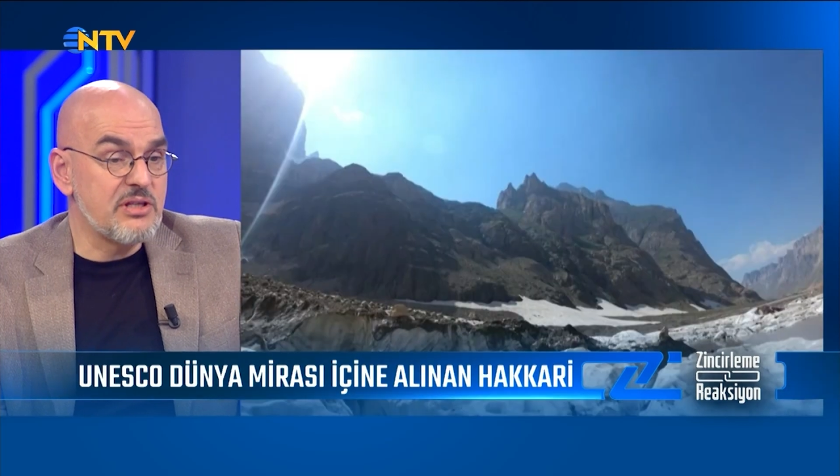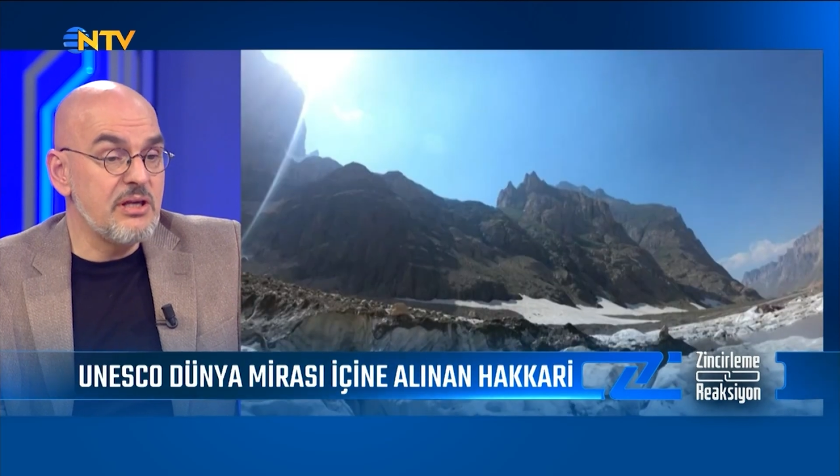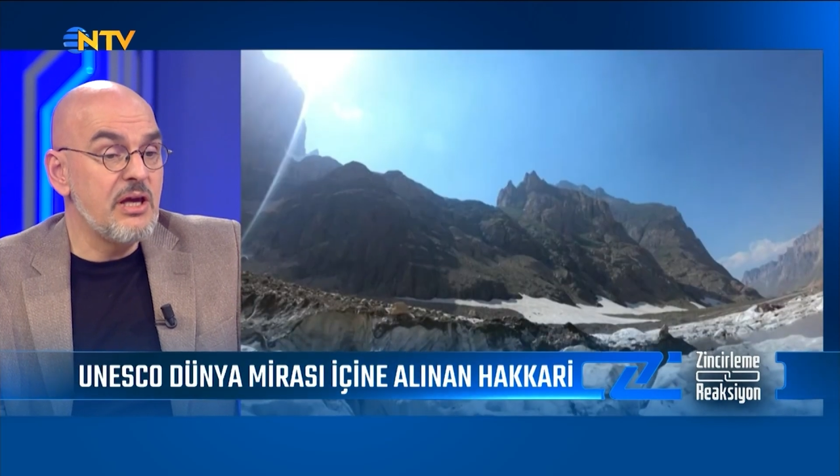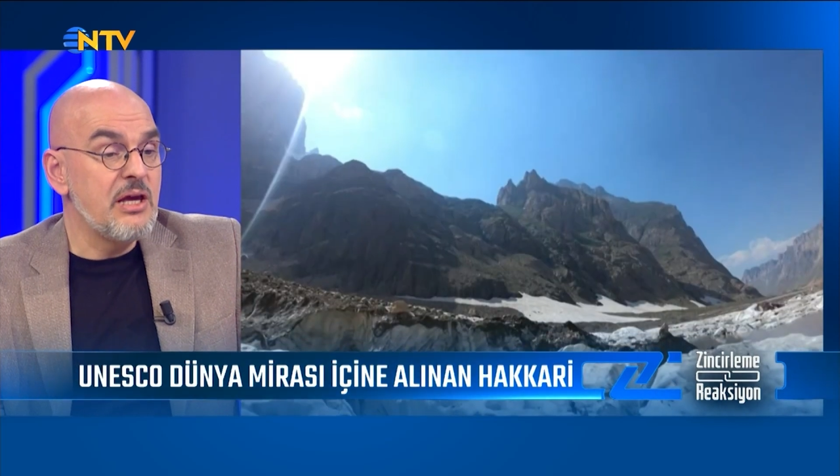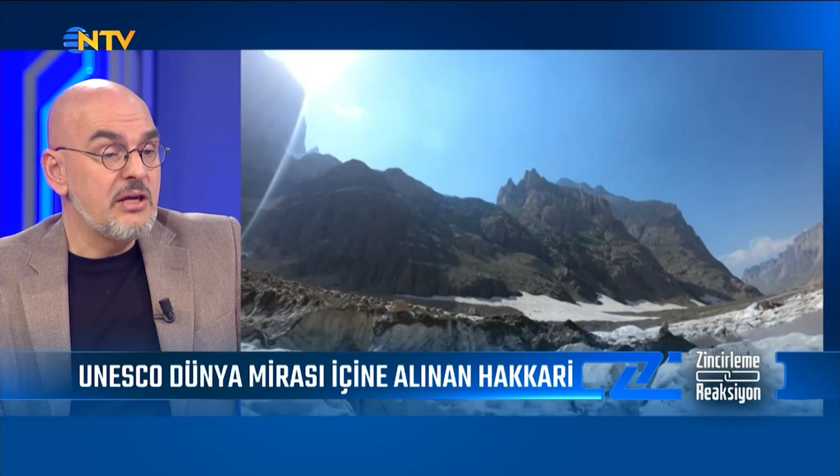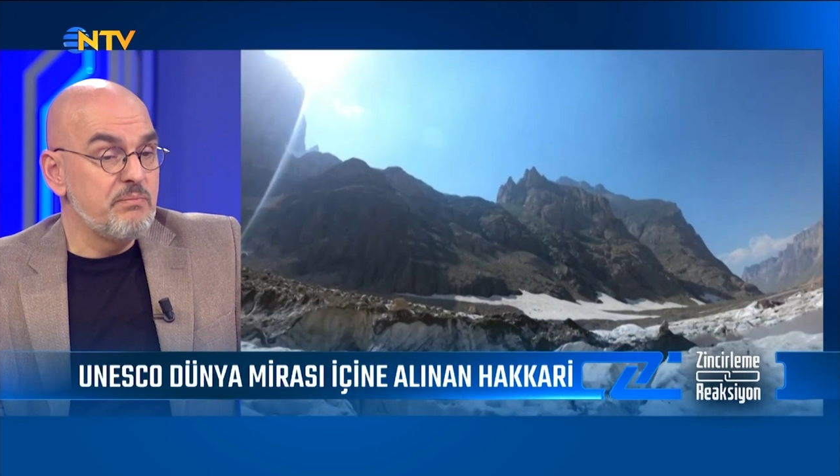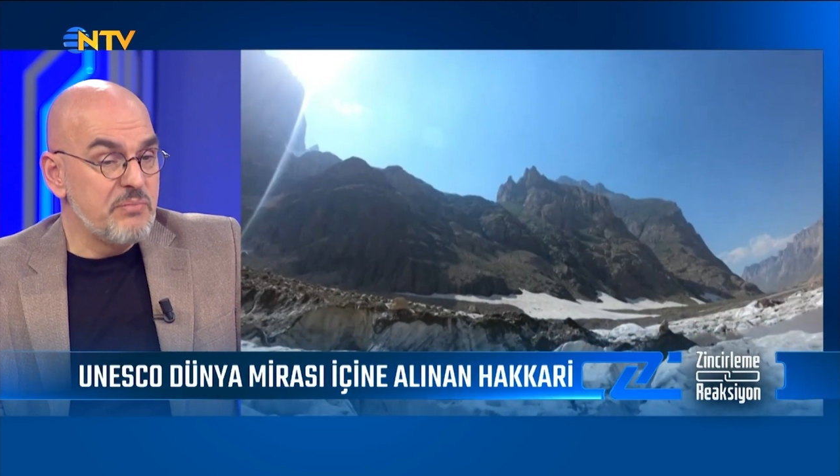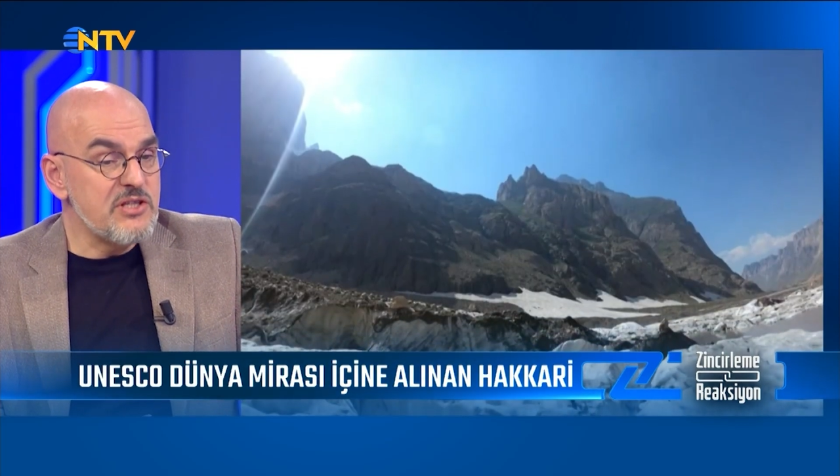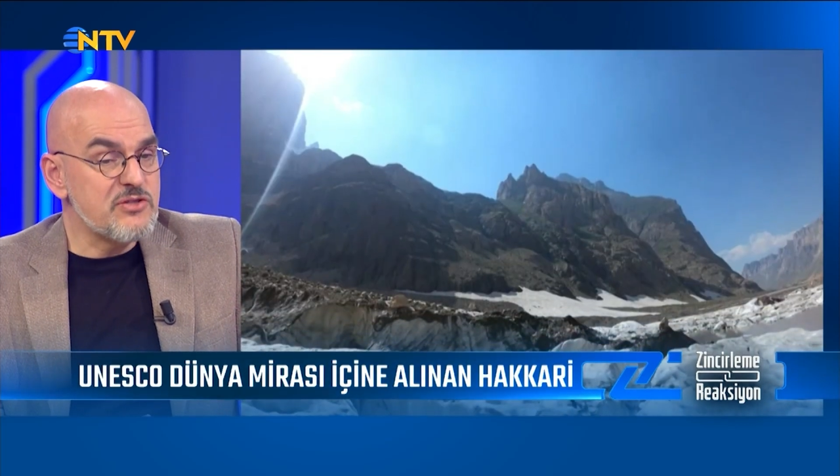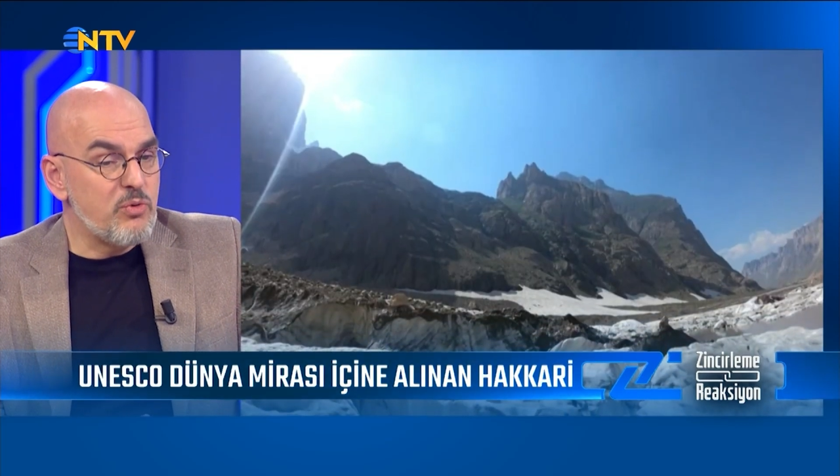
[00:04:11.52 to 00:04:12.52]
evet. ki.
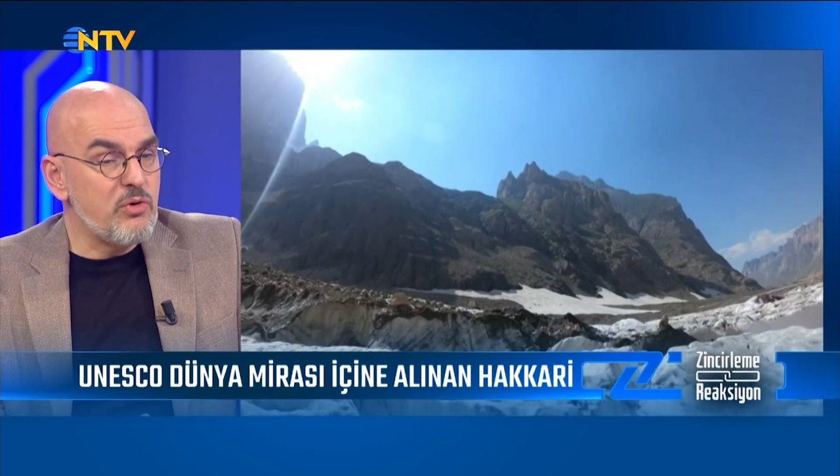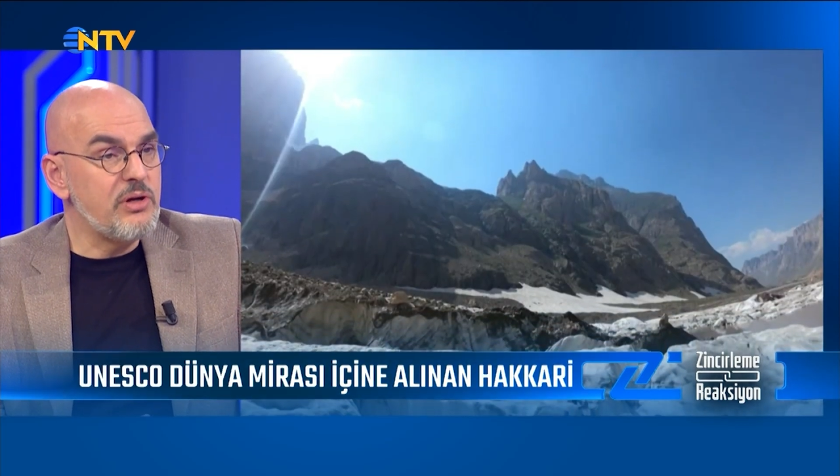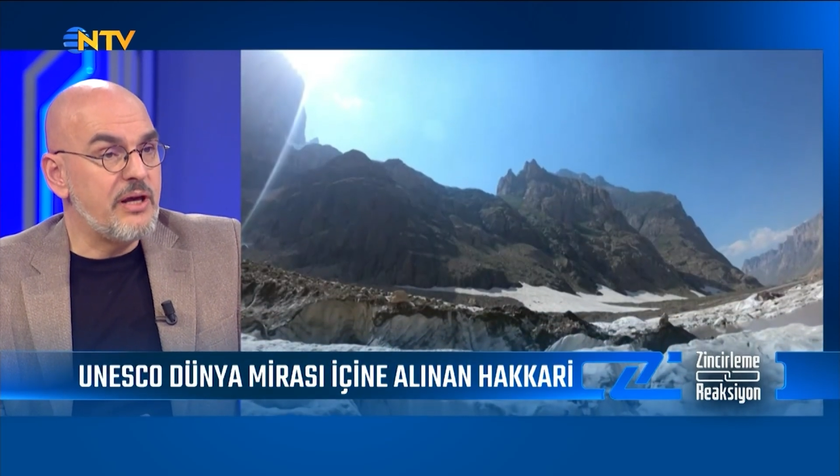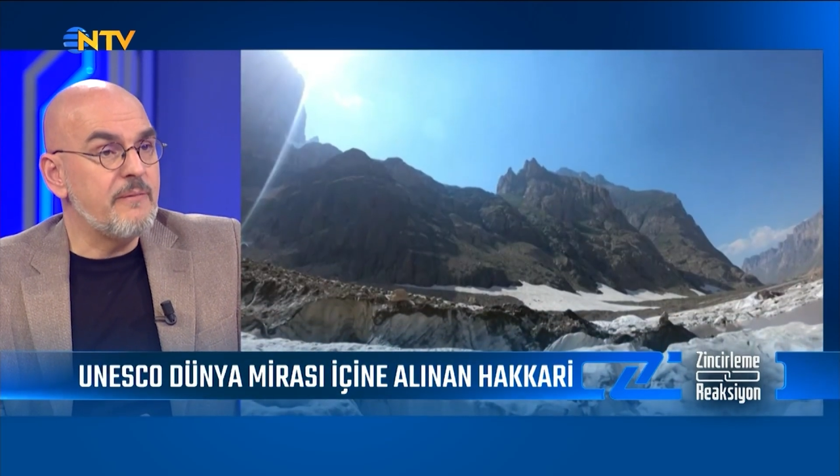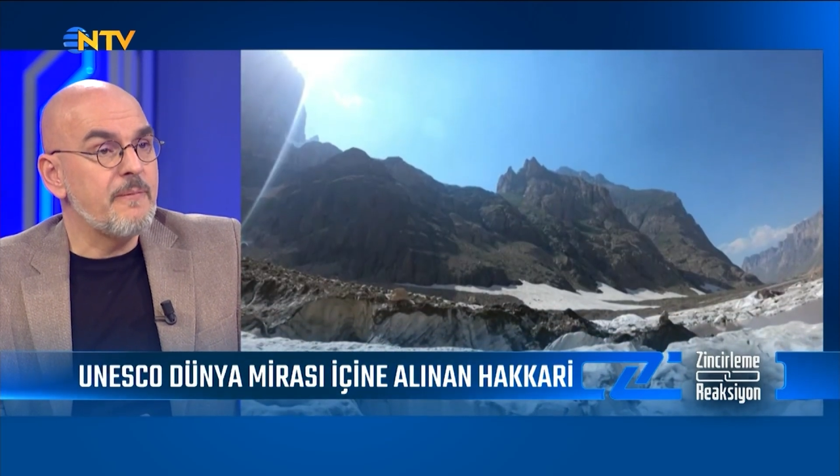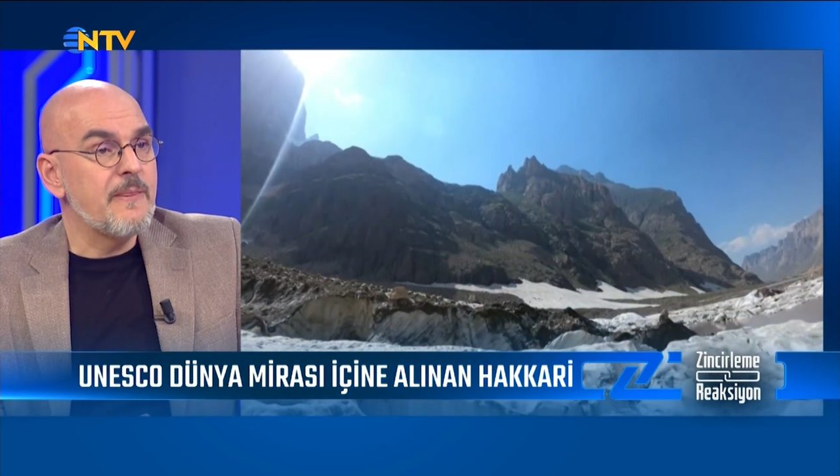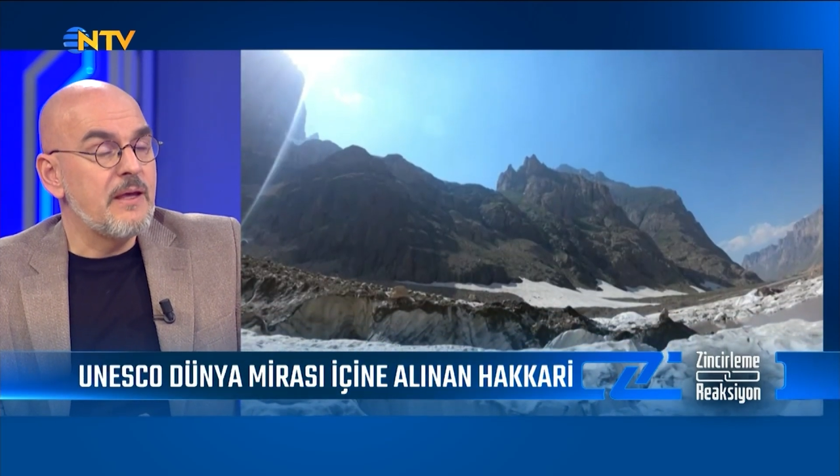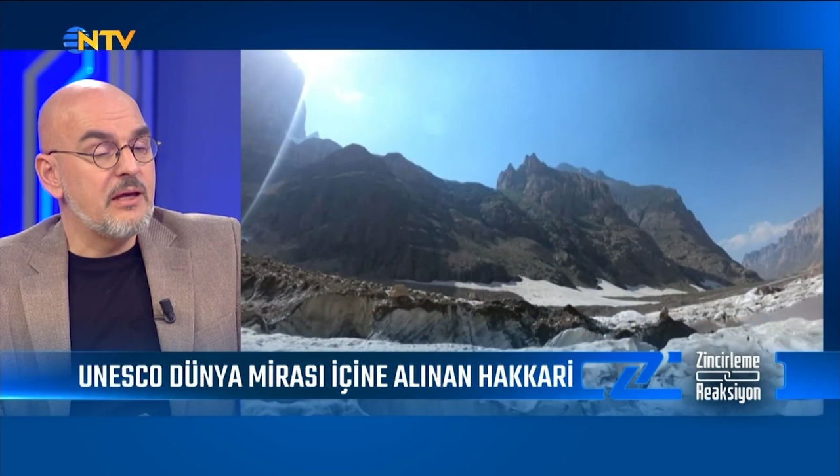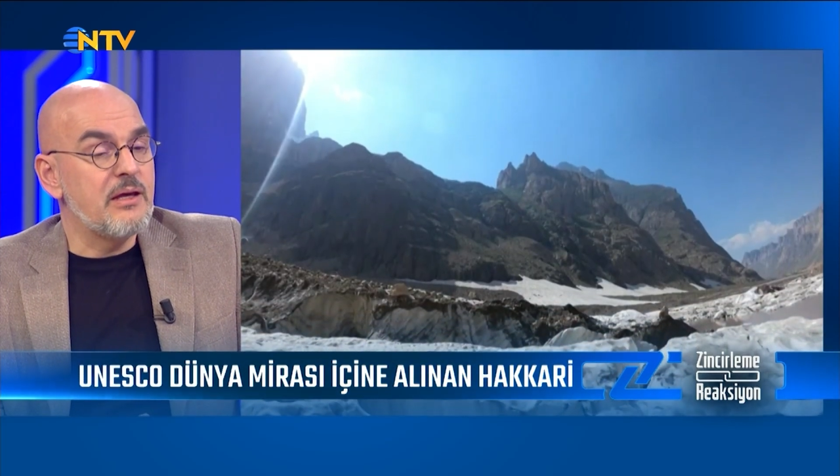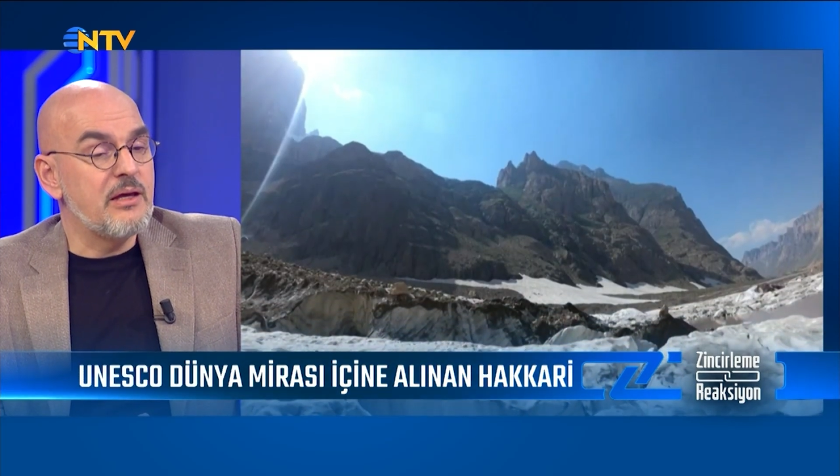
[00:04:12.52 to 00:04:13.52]
Biz böyle
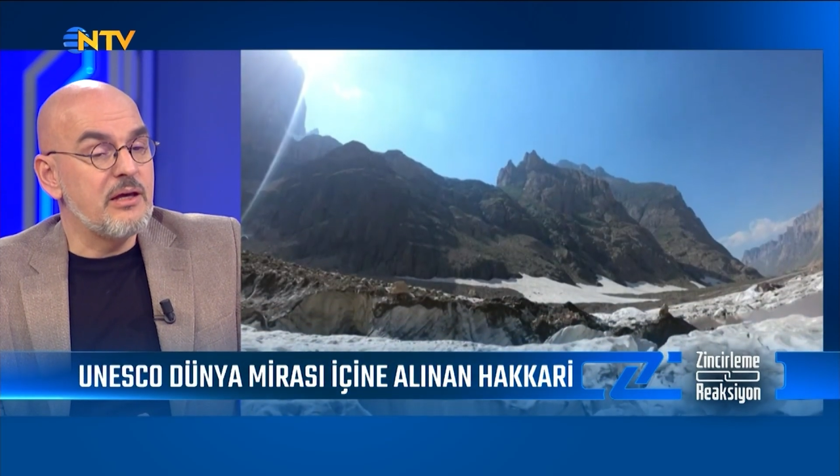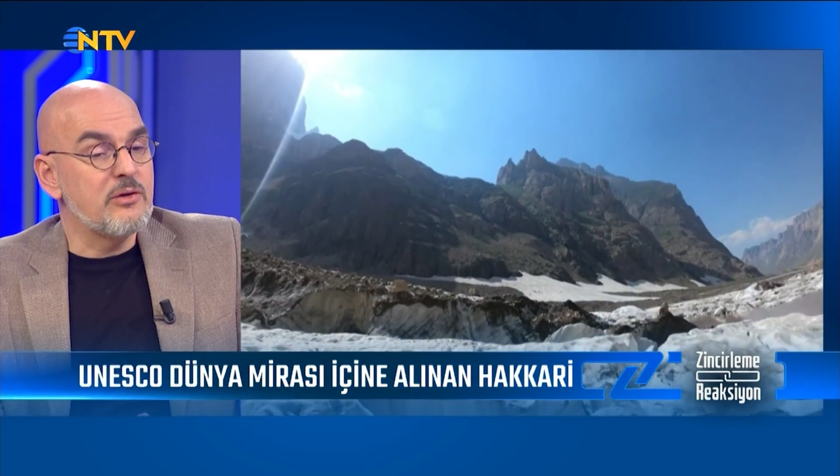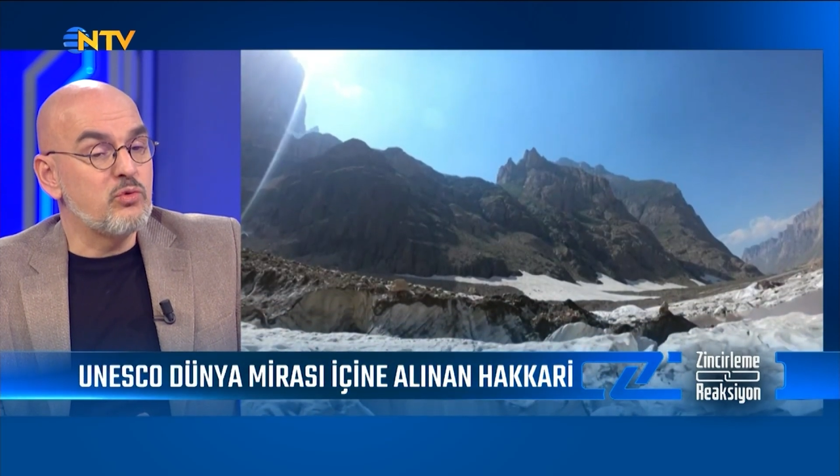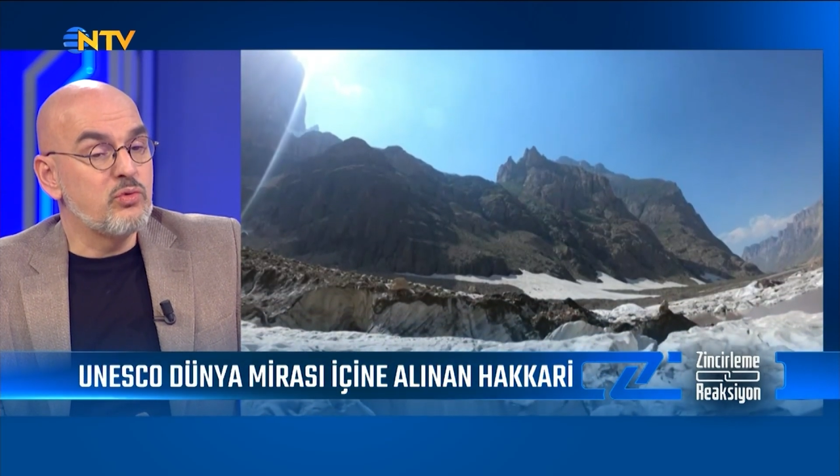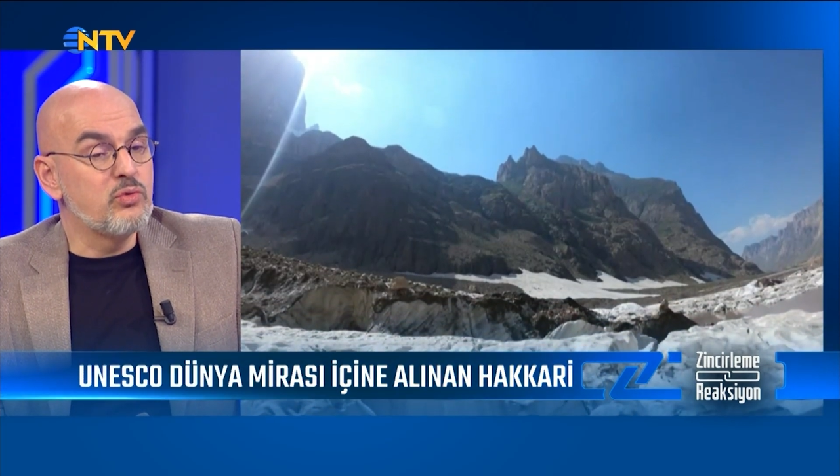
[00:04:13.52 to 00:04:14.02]
e,